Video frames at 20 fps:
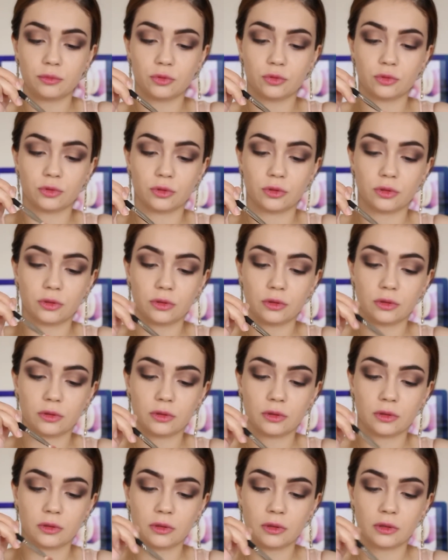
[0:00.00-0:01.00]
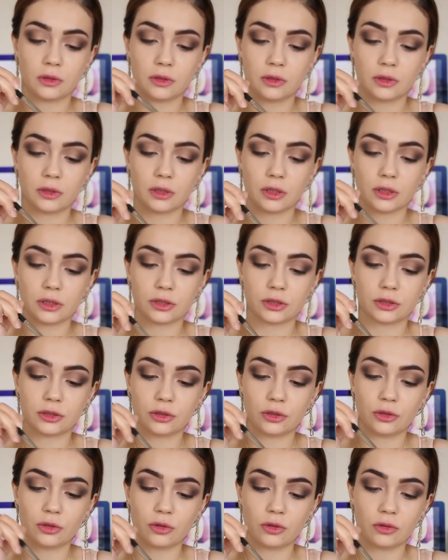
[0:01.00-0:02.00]
bunu
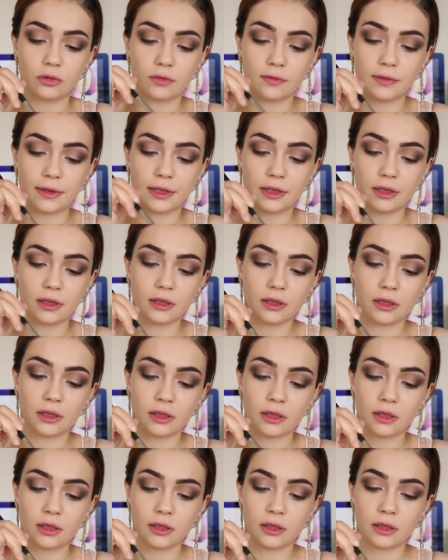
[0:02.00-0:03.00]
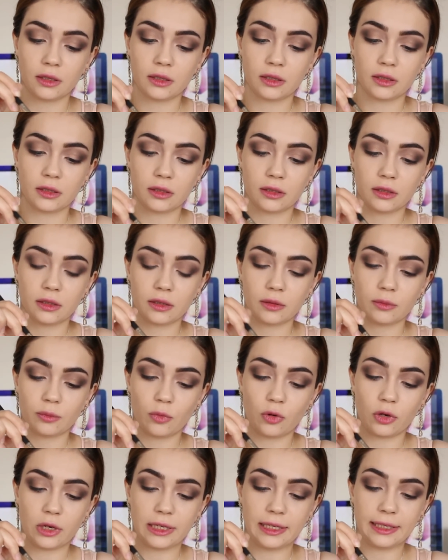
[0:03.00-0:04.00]
karıştırıyorum ve
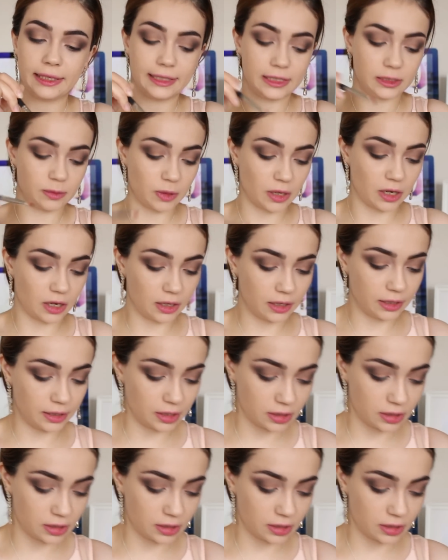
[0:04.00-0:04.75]
böyle likit bir hale